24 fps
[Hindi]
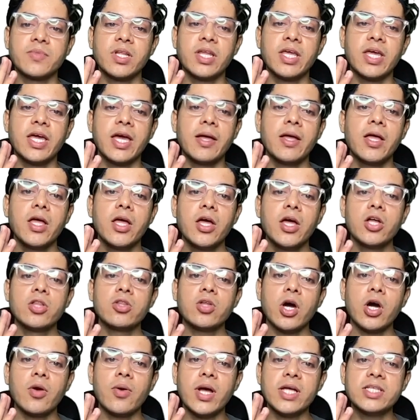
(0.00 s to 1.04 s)
ठीक है
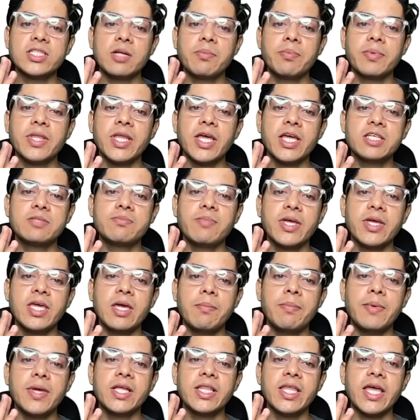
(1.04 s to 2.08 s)
तो अरुणाचल प्रदेश में
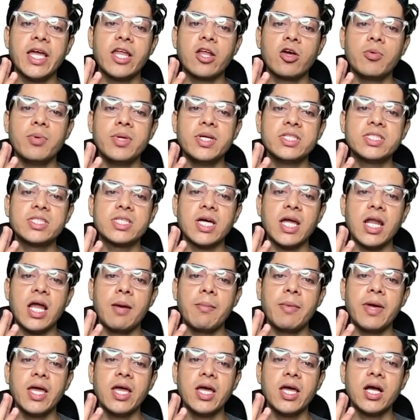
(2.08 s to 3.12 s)
ये पीक देखने को मिलेगी जिसका
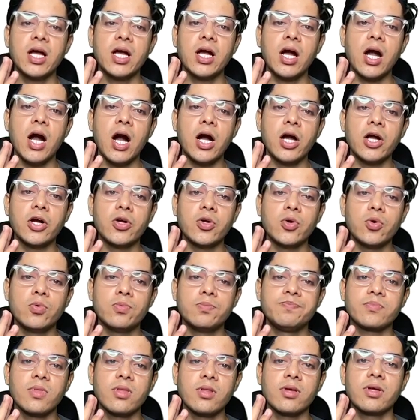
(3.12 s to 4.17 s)
नाम है कांगटो
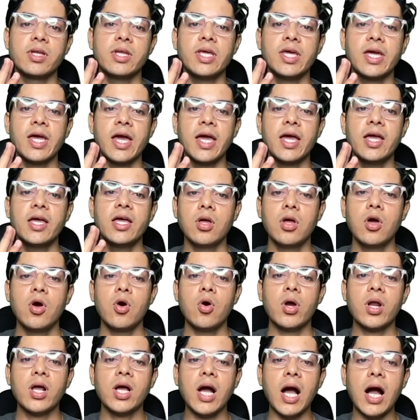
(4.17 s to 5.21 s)
ठीक है
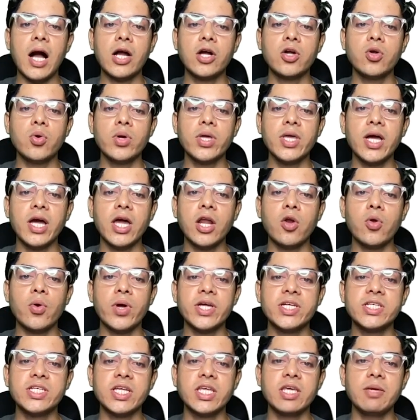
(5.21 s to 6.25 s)
और कांगटो की अगर
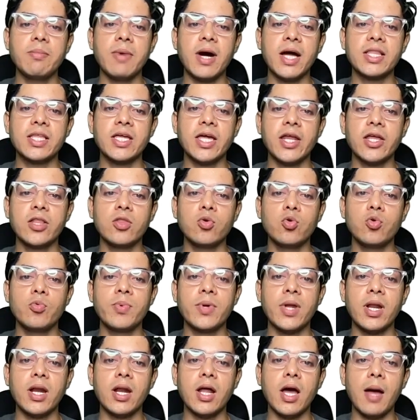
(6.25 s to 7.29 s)
लोकेशन की बात करें तो
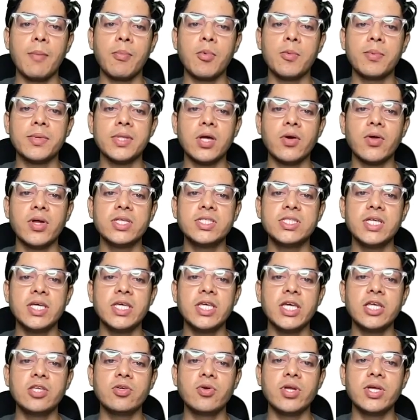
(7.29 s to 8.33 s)
ऊपर आपको पता होना
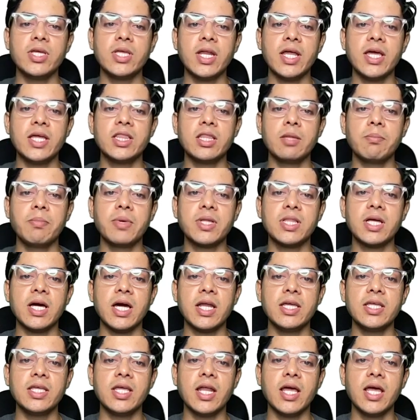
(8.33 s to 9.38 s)
चाहिए ये जो रीजन है तिब्बत का
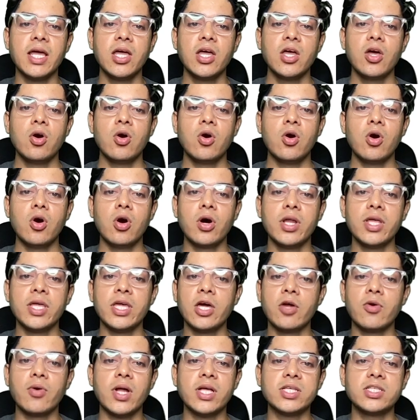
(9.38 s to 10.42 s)
रीजन है और ये
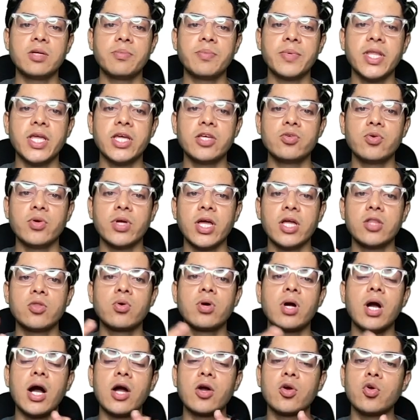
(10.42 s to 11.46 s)
अरुणाचल प्रदेश हो गया तो
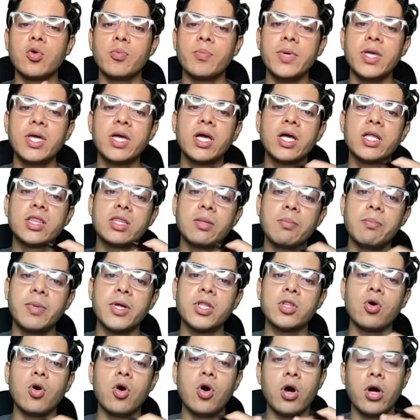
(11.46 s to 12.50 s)
कांगटो पीक
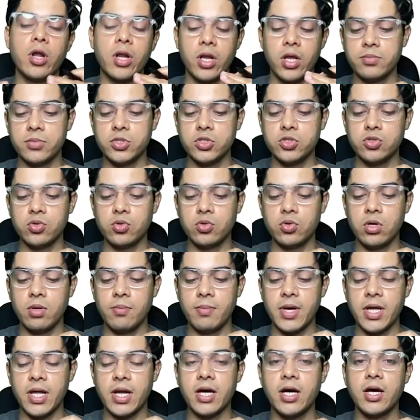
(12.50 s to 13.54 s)
तिब्बत और जो
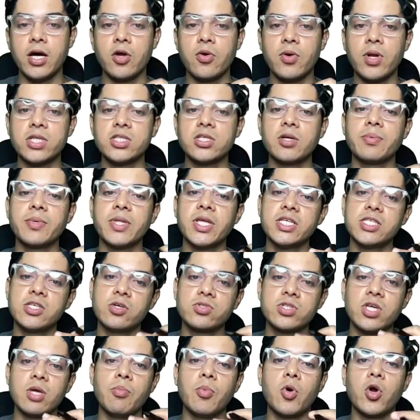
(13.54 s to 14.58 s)
हमारा अरुणाचल प्रदेश है
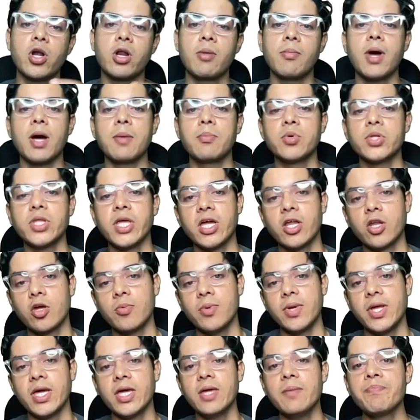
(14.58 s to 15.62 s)
उसके बॉर्डर में आपको देखने को
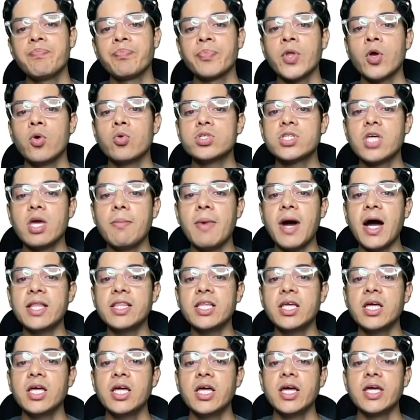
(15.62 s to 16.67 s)
मिलेगी उसके
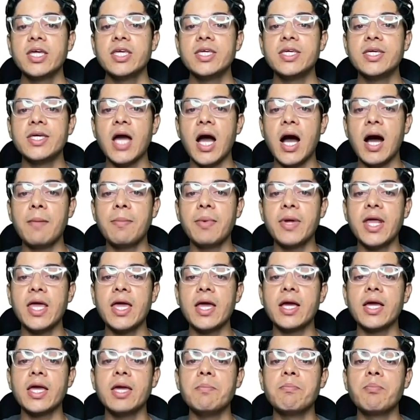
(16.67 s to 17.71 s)
बाद यहां पर
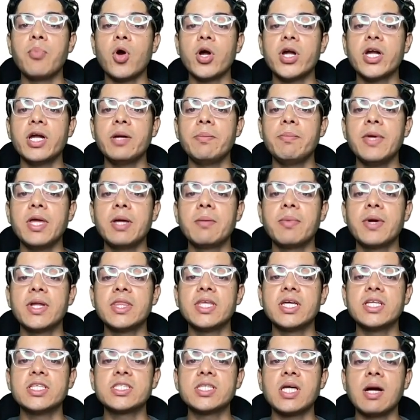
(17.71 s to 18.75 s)
एक इंपॉर्टेंट पीक
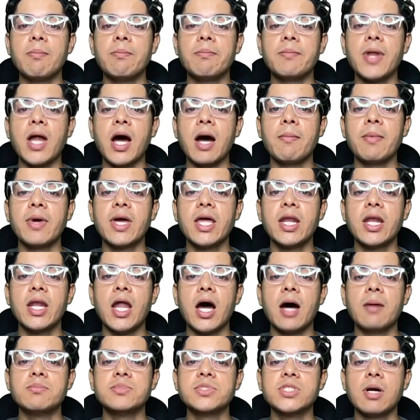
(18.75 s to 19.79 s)
पड़ती है जिसका नाम है
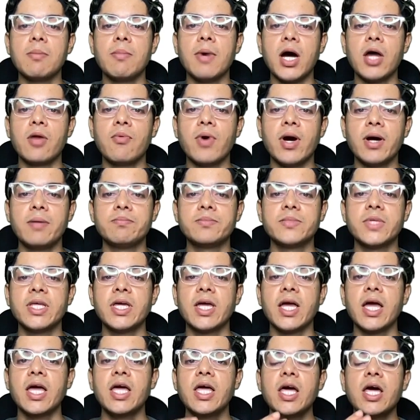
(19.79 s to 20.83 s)
नामचा बारवा
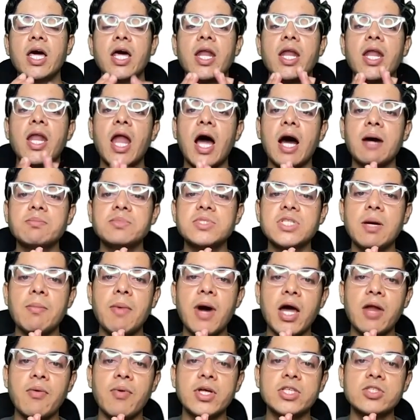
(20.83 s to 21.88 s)
ठीक है नामचा
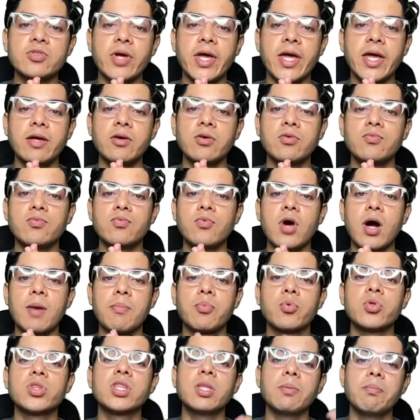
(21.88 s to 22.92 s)
बारवा जो है वो
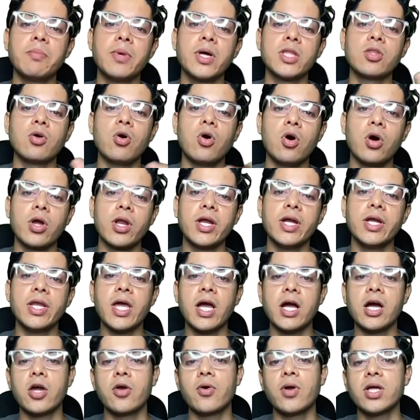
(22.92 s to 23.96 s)
आपको तिब्बत और
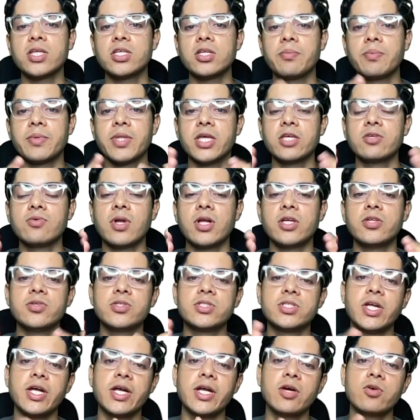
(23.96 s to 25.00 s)
इंडिया का अरुणाचल प्रदेश वाला जो
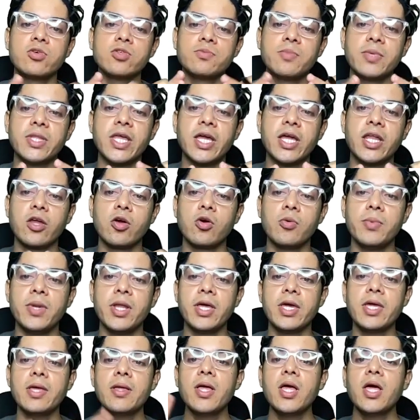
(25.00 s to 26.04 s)
स्टेट है उसमें देखने को
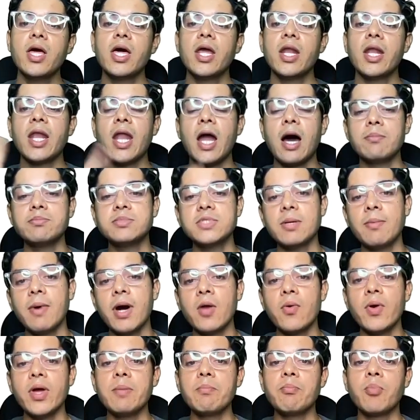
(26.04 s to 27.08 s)
मिलेगी नामचा
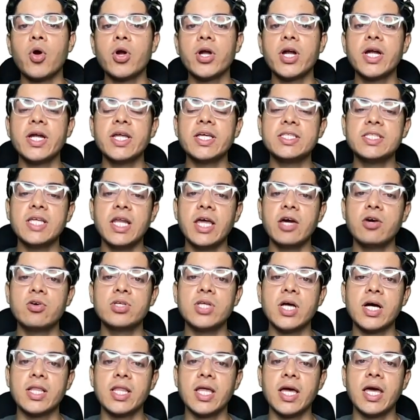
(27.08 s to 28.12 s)
बारवा इंपॉर्टेंट इसलिए हो
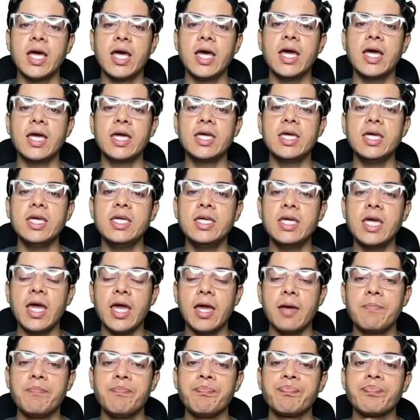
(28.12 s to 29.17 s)
जाता है कि ये
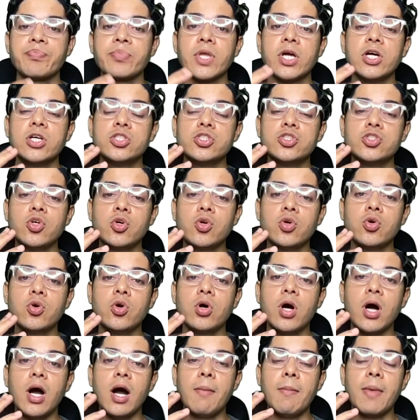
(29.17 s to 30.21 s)
जो
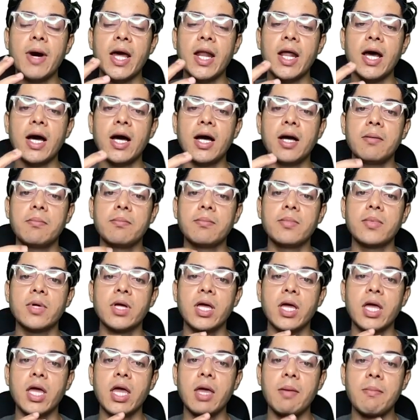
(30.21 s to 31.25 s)
हमारा
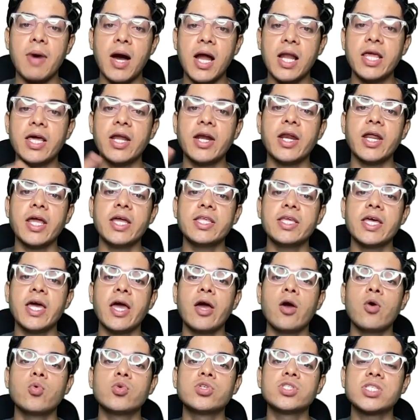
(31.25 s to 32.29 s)
हिमालयन रेंज
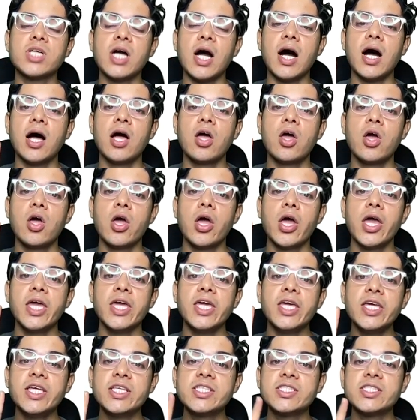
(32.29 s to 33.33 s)
है उसका
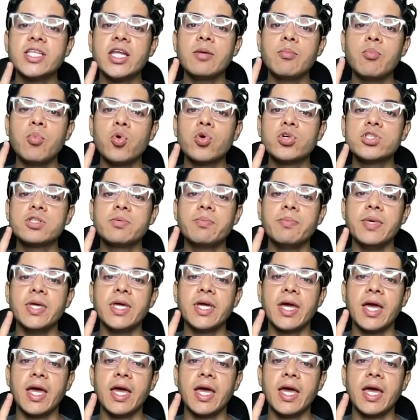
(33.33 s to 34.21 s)
ईस्टर्न मोस्ट पीक